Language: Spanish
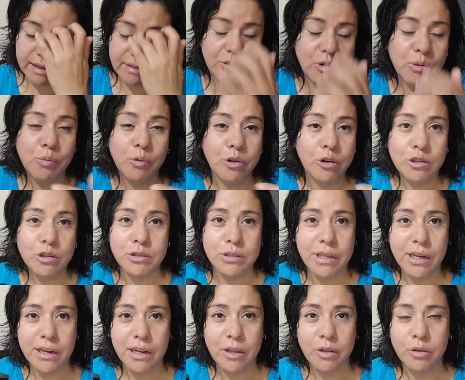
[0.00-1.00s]
como los
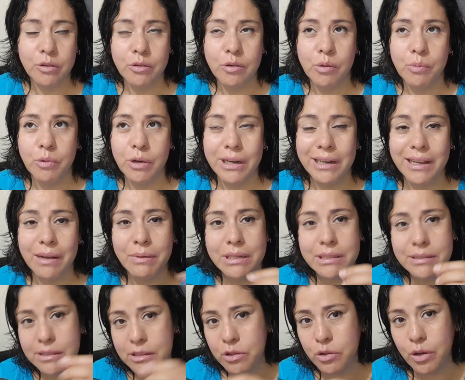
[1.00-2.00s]
cargados, como el
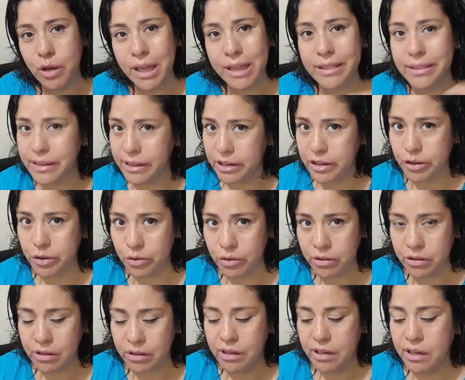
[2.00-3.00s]
cablecito anterior